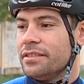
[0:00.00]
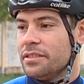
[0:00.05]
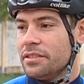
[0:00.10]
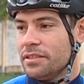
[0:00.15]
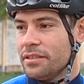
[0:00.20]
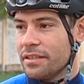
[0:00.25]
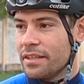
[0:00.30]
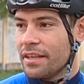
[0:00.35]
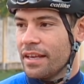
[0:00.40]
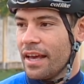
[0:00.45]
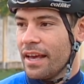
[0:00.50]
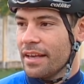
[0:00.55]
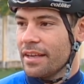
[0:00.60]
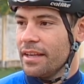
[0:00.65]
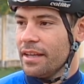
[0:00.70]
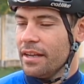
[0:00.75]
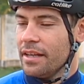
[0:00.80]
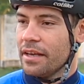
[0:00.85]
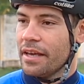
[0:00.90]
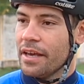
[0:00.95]
A gente quer
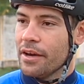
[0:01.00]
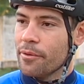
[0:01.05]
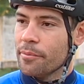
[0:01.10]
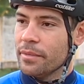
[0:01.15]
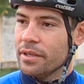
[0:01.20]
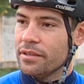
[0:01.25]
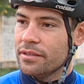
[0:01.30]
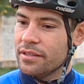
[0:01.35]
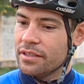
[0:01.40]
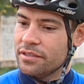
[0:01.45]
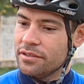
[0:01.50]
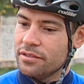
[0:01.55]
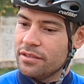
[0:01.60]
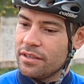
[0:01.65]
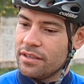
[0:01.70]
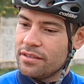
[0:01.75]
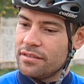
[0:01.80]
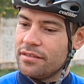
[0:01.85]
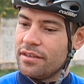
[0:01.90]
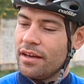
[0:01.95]
que ele realmente esteja
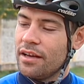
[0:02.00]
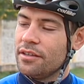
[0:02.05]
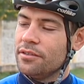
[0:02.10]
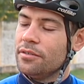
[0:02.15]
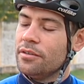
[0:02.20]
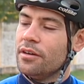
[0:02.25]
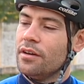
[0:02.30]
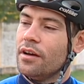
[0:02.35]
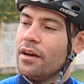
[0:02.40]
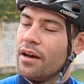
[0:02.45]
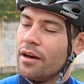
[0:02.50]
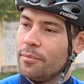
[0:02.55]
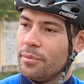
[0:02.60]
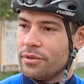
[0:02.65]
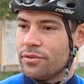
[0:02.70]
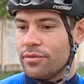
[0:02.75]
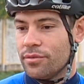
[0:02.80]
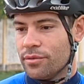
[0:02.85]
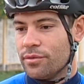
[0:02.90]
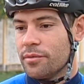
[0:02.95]
interessado, a
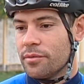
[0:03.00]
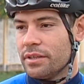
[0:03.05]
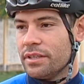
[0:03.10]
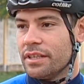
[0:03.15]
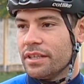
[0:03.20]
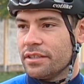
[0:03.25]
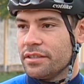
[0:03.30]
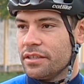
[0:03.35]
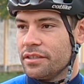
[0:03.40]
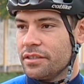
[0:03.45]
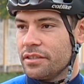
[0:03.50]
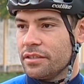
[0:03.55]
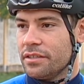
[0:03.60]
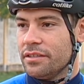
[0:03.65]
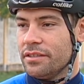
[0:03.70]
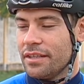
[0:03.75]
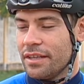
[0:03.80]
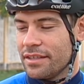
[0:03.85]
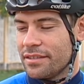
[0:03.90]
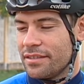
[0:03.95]
pessoa, né, esteja
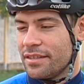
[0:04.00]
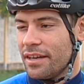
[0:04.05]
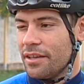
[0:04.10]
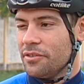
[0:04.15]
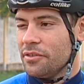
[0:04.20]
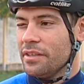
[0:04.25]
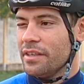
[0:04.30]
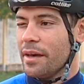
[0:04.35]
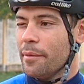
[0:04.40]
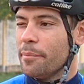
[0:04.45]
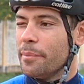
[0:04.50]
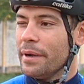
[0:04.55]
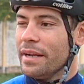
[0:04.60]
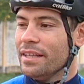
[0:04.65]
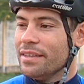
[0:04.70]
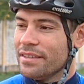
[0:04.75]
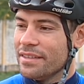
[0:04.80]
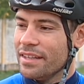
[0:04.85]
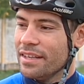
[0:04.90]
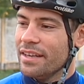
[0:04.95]
interessado em
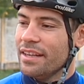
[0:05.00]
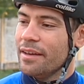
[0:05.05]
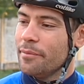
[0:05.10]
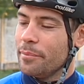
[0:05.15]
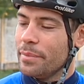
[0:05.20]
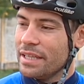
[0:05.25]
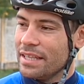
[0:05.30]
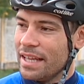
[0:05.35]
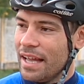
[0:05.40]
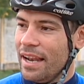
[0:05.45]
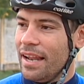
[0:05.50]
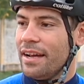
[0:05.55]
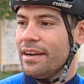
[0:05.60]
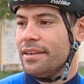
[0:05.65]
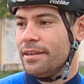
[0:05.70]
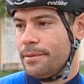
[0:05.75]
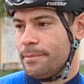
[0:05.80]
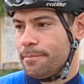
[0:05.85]
aprender a pedalar.